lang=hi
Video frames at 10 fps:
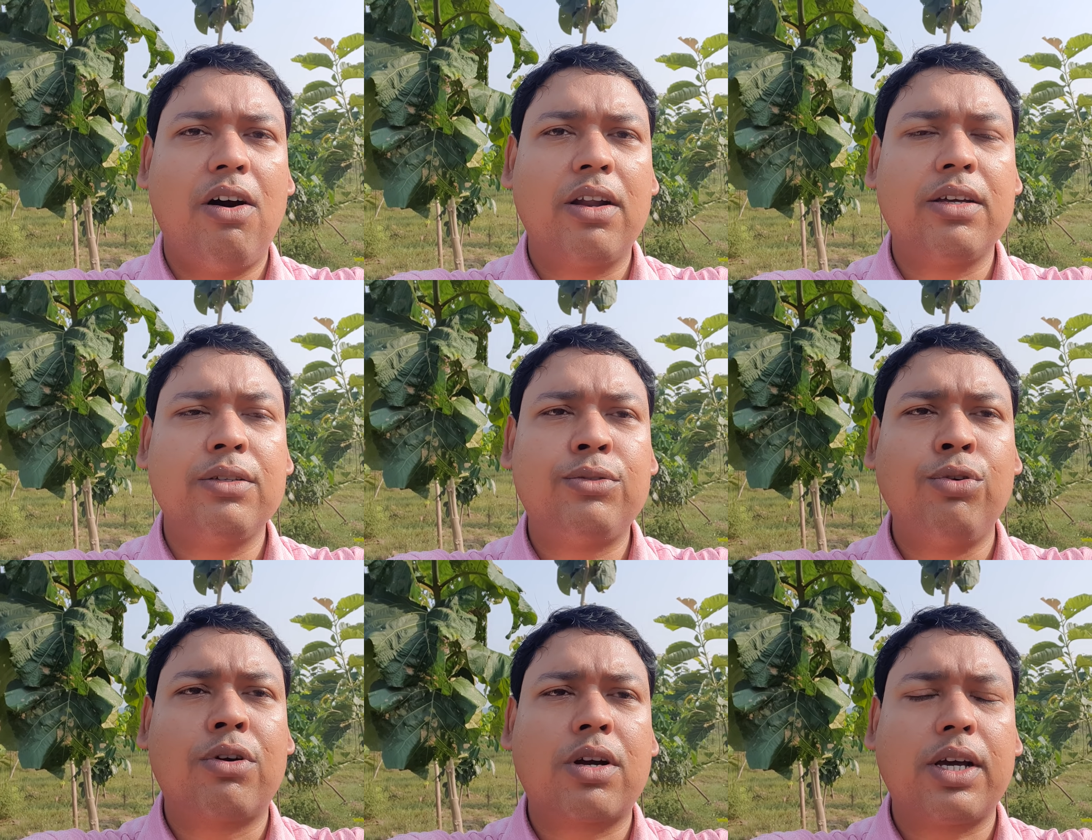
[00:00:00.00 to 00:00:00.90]
और
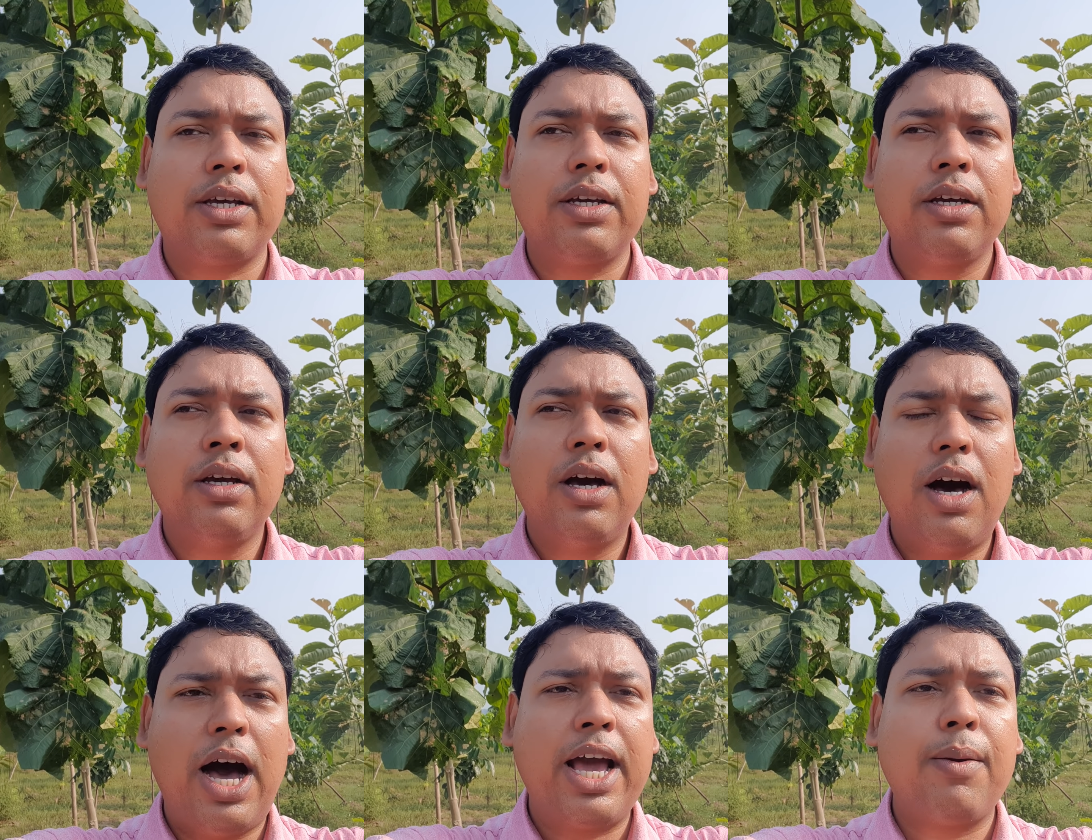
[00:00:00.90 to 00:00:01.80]
दुख के
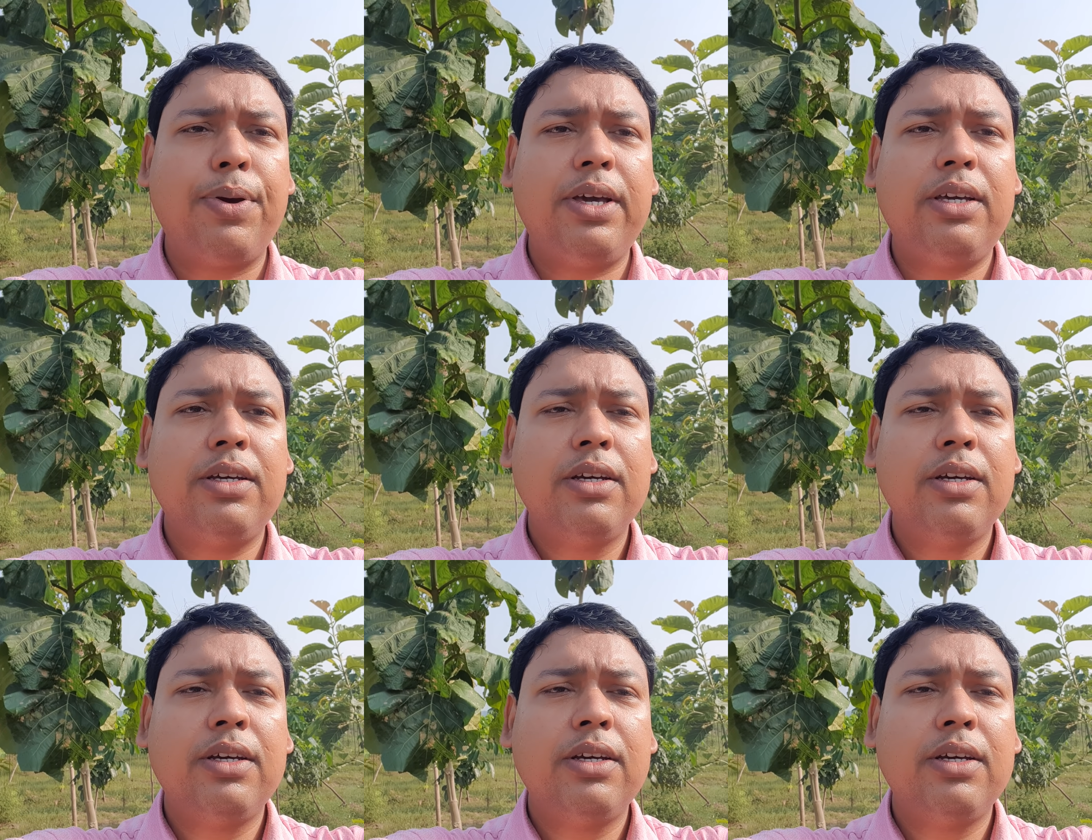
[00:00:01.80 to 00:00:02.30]
आए भी